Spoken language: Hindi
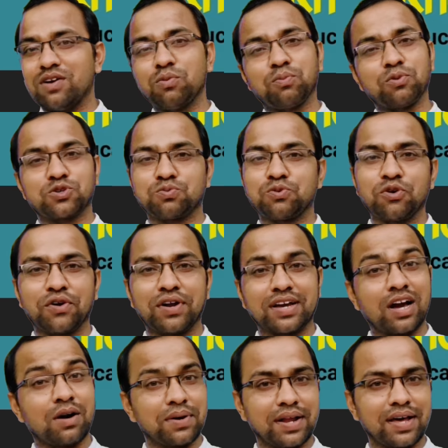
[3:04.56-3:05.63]
था वो पोस्टपोन होने
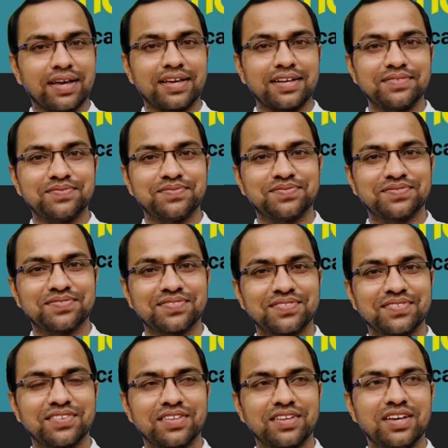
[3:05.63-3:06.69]
की खबर आ गया
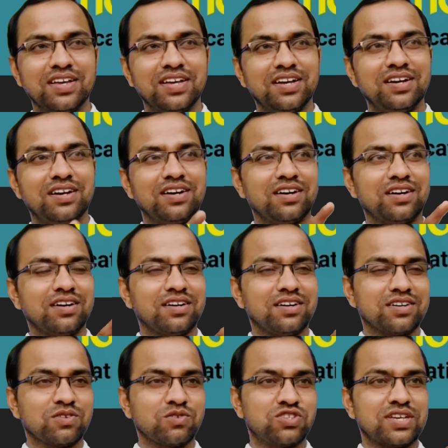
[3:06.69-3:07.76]

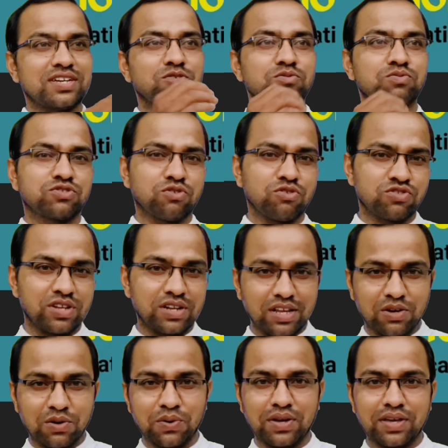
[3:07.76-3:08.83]
आ, कुछ एक क्वेश्चन
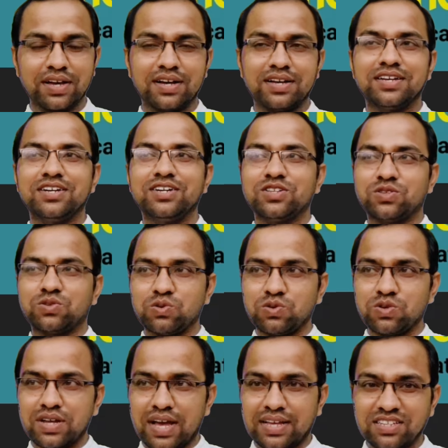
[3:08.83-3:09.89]
लीक हो गया तो
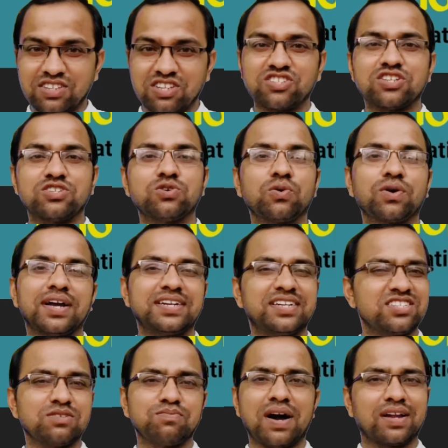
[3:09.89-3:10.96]
एजेंसी चेंज होगा
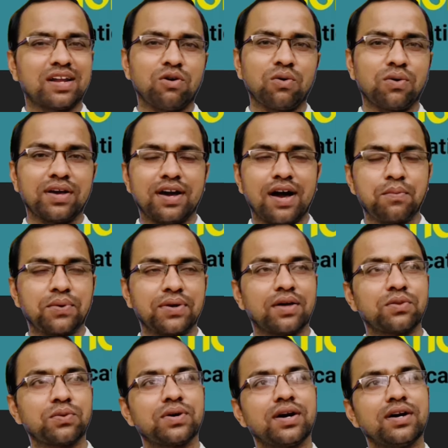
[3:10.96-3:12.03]
ई बहाना हो गया आपको
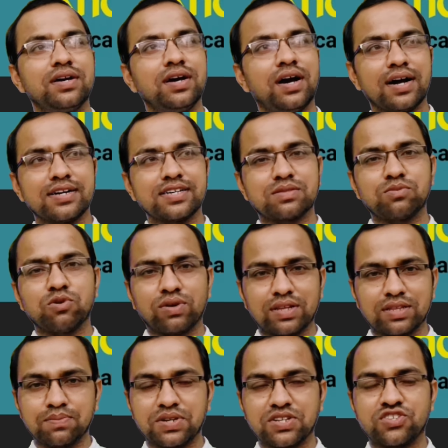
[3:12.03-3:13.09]
याद होगा अगस्त में
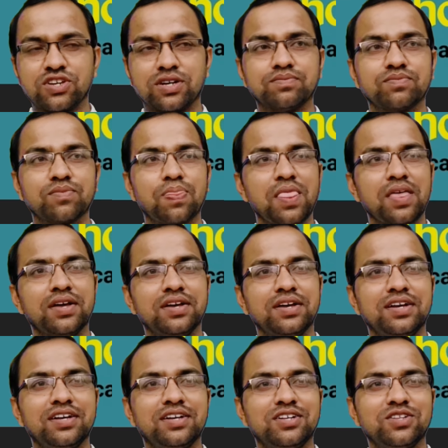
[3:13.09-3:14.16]
होना था परीक्षा
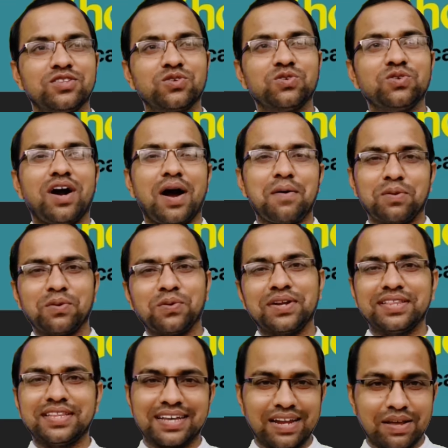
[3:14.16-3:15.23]
तो आप लोगों
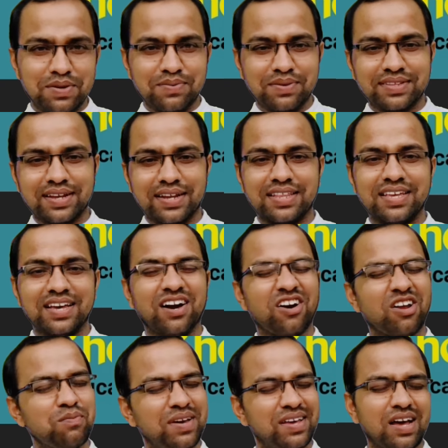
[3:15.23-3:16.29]
ने देखना भी बंद कर दिया
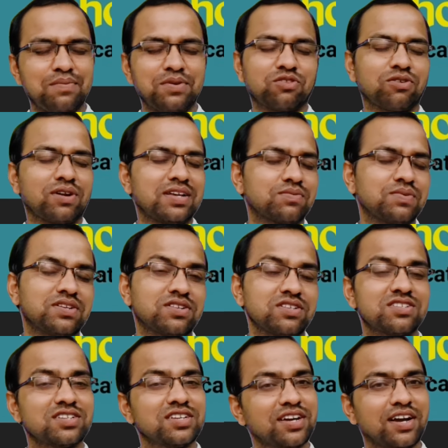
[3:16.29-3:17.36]
और मेरा भी थोड़ा इसमें
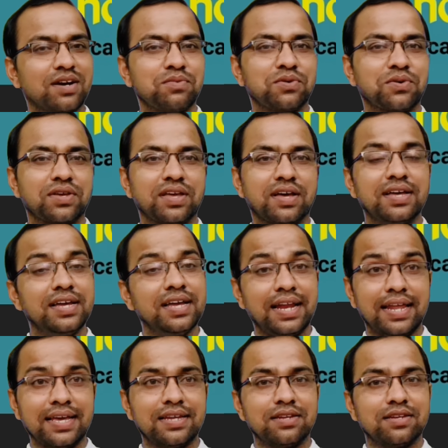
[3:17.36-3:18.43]
इंटरेस्ट कम हो गया
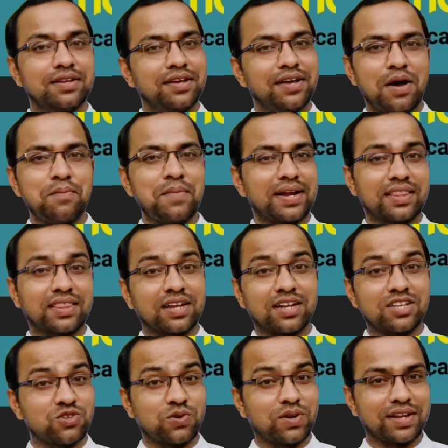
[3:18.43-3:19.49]
लेकिन मेहनत
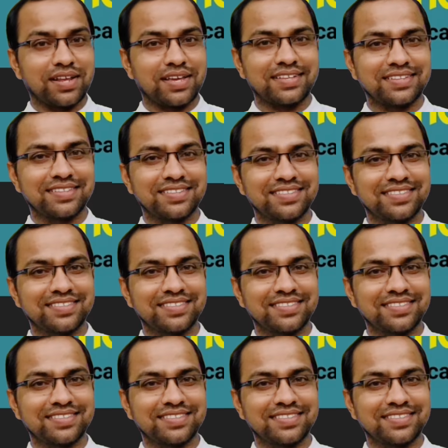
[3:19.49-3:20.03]
करना छोड़ा नहीं